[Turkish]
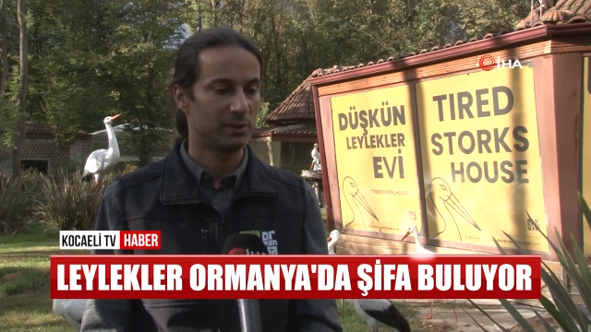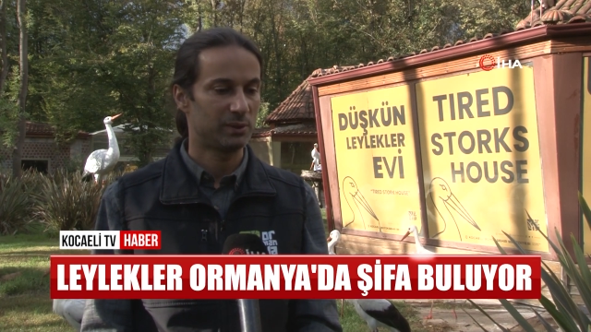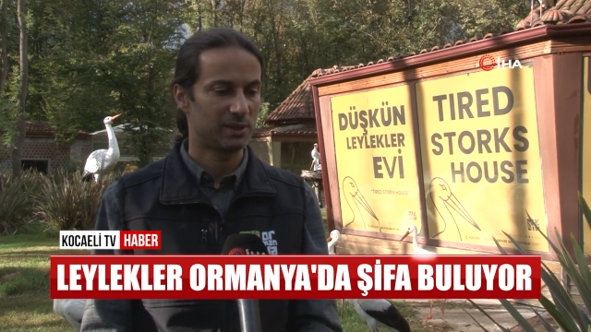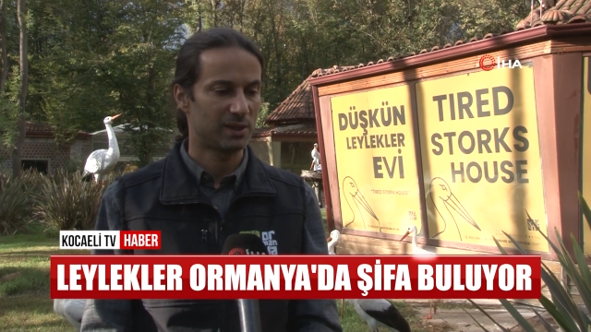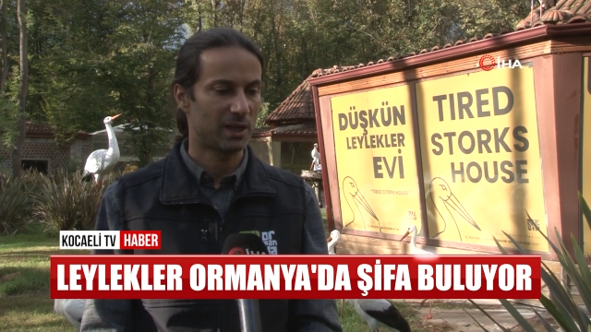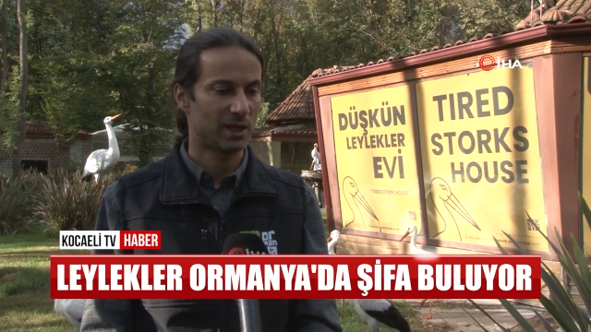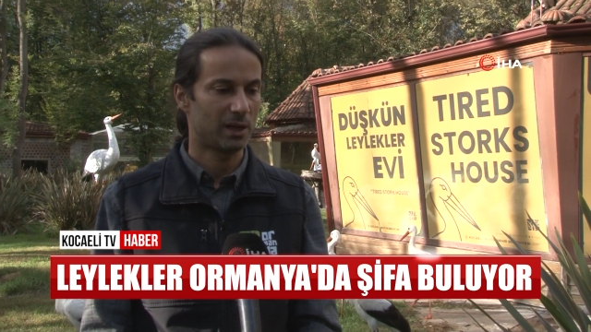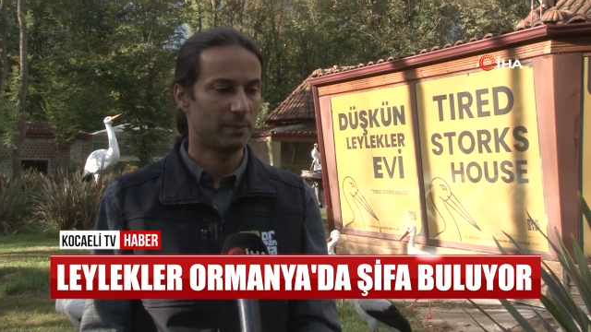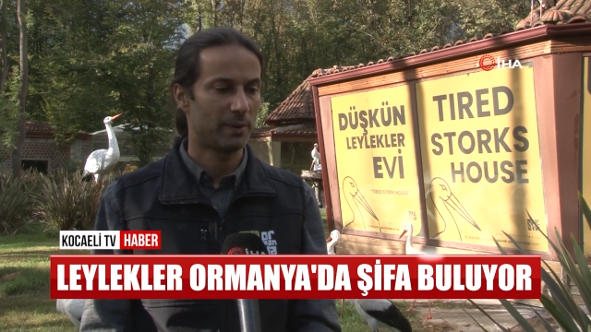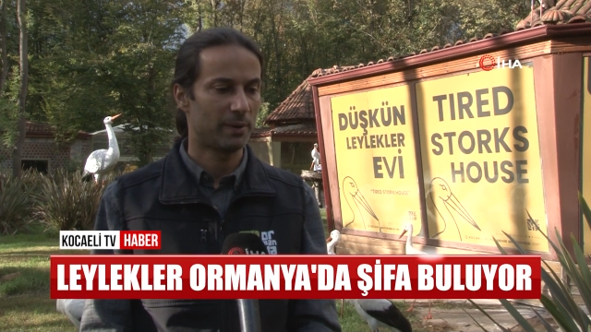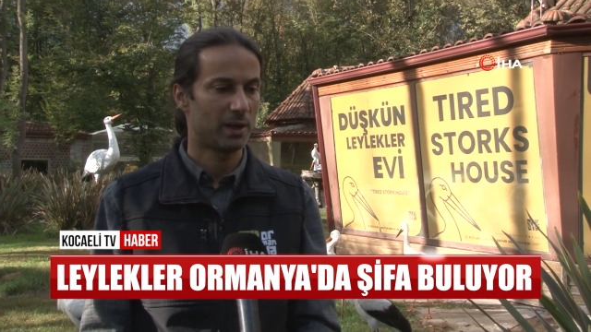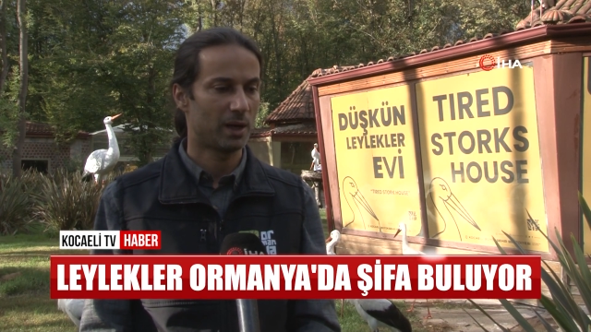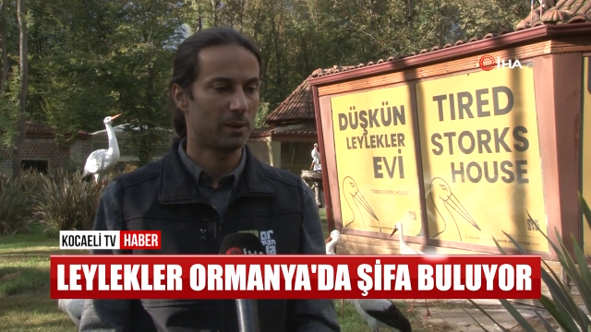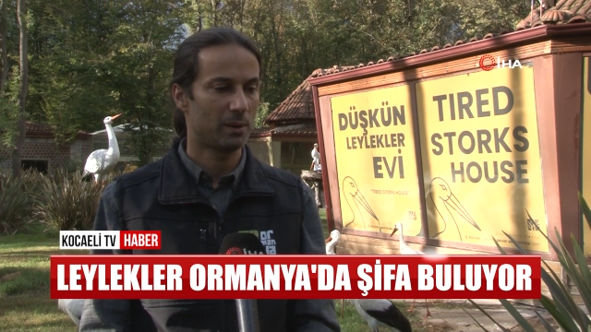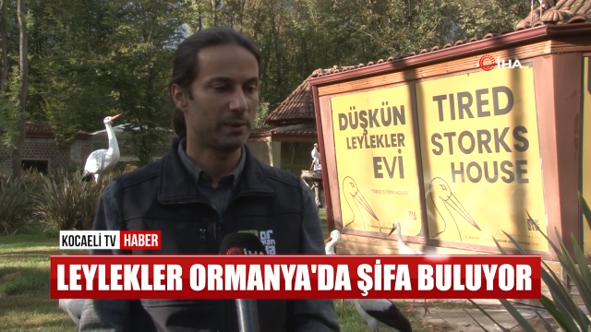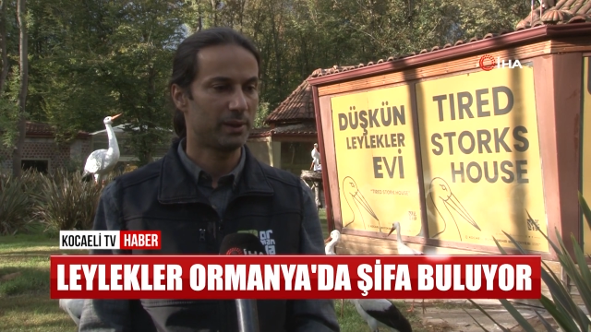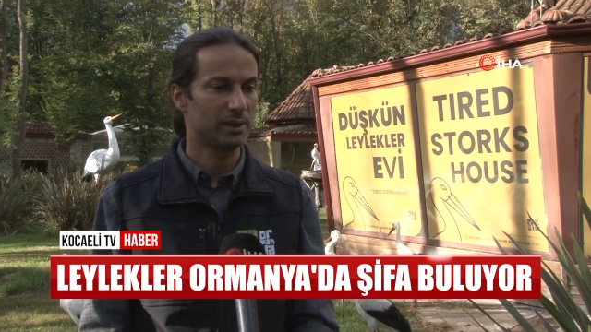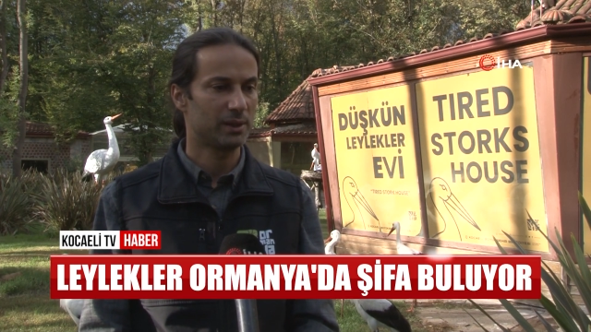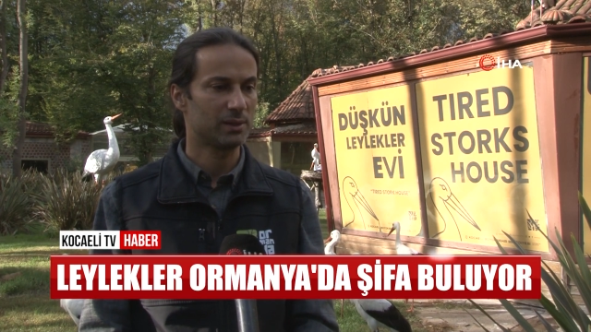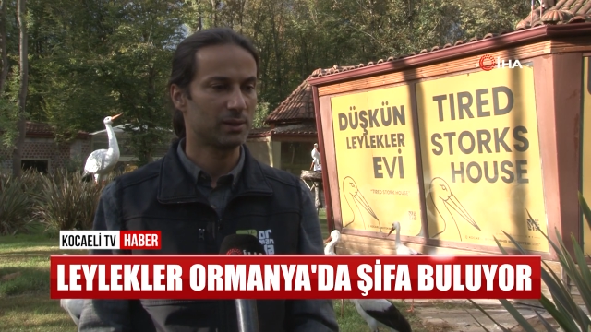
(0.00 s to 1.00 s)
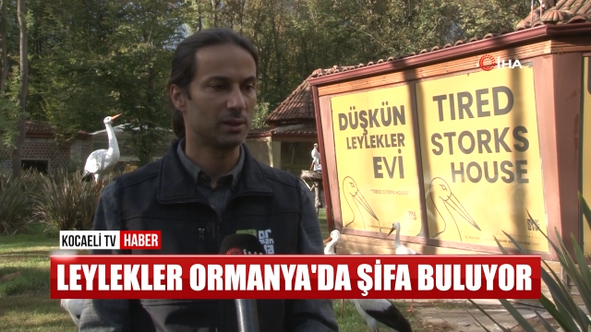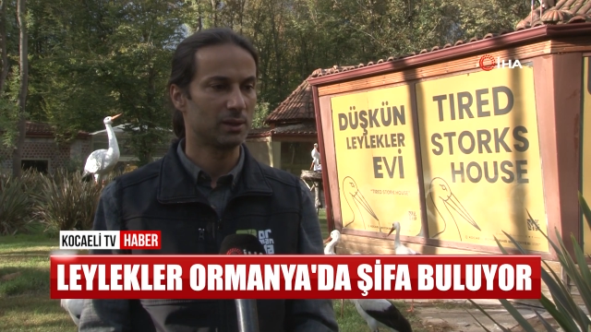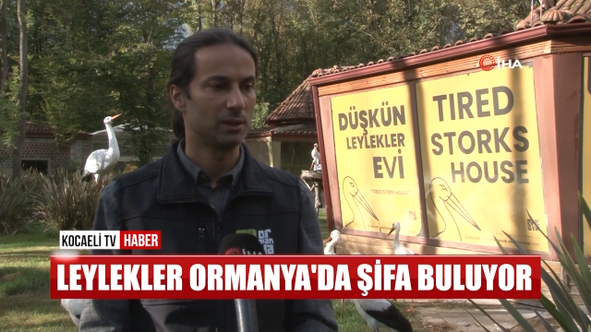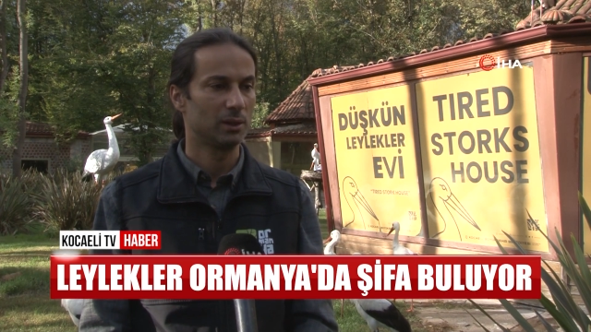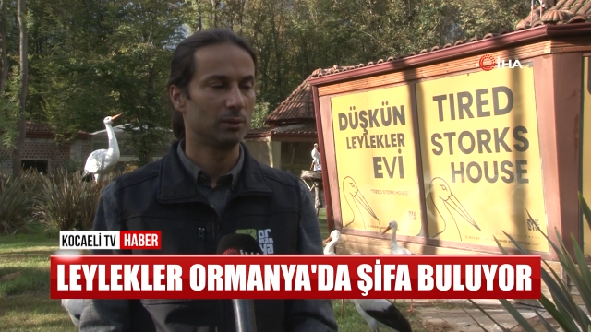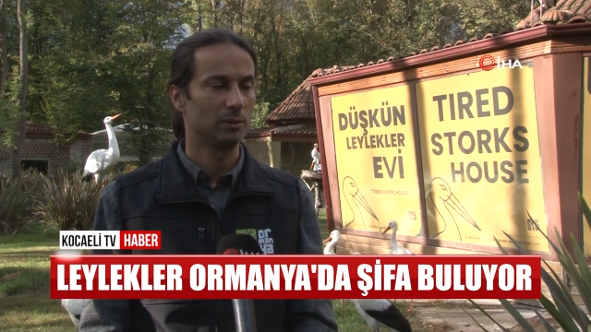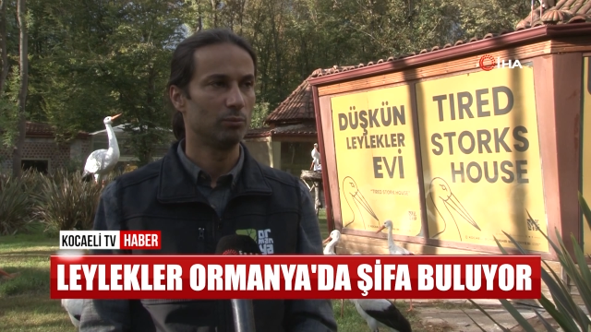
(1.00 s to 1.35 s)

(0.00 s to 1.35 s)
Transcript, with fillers: bizlerle beraberiz.